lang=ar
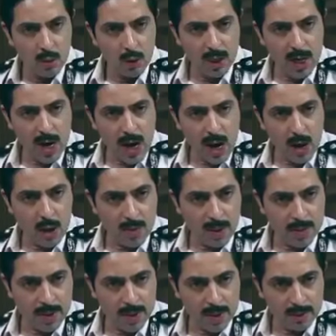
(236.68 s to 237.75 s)
وليه لا يا
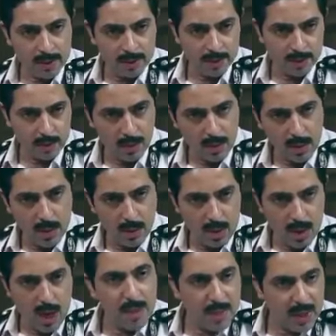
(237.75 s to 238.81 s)
عمر بيه
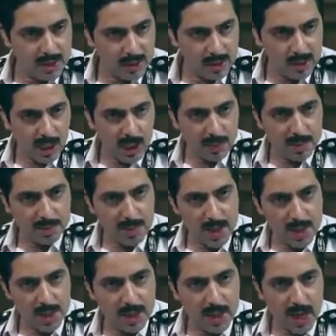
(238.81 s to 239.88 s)
البت دي طلبت
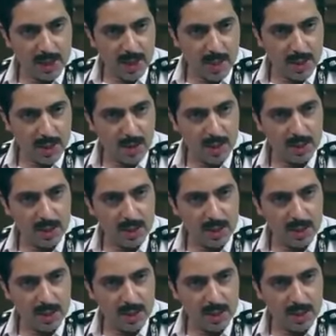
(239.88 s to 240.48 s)
مني انها تقابل